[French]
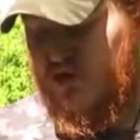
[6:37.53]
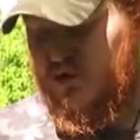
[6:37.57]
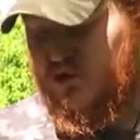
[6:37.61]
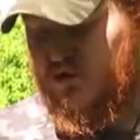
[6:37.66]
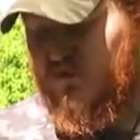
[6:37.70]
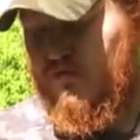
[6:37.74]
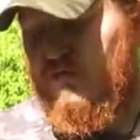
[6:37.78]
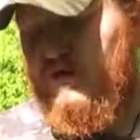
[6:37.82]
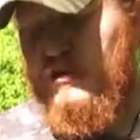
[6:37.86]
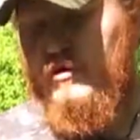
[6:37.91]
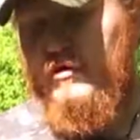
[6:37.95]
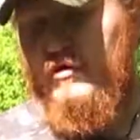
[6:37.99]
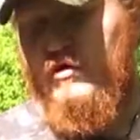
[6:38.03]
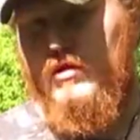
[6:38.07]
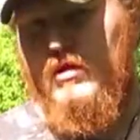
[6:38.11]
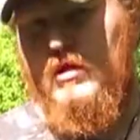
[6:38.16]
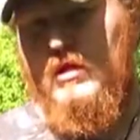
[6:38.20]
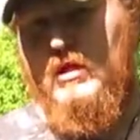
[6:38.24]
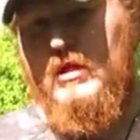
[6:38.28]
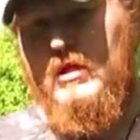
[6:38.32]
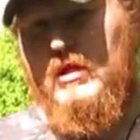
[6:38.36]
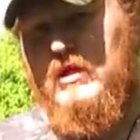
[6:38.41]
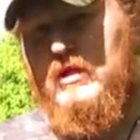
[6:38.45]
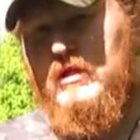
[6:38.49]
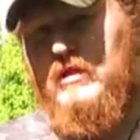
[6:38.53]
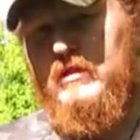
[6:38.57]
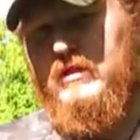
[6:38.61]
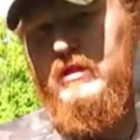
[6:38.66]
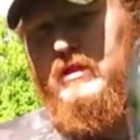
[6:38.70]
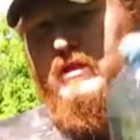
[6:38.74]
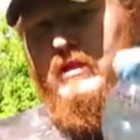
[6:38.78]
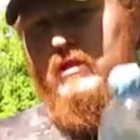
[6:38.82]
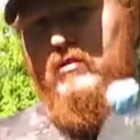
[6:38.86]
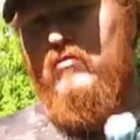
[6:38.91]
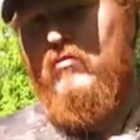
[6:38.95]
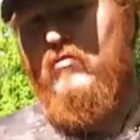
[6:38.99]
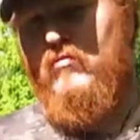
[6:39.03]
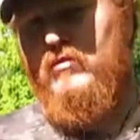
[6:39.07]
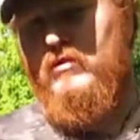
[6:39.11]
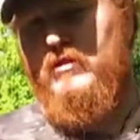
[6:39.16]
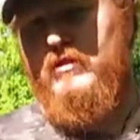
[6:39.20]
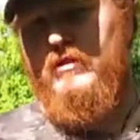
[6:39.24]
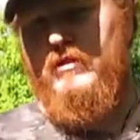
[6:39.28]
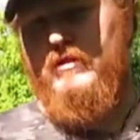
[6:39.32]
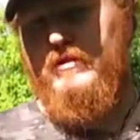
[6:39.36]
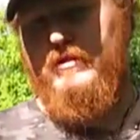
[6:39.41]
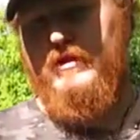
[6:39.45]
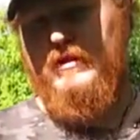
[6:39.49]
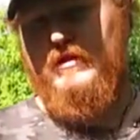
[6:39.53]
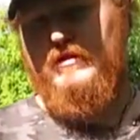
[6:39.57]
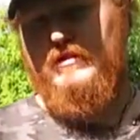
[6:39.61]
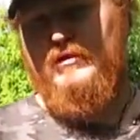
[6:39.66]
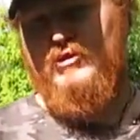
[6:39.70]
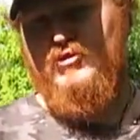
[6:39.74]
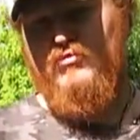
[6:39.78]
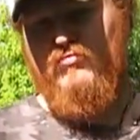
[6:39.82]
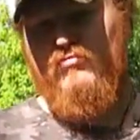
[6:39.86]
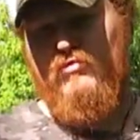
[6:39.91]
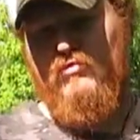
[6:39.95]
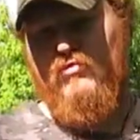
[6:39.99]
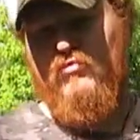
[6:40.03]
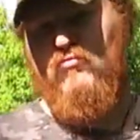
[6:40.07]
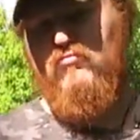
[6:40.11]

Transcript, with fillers: à rajouter. Si quand il y a des choses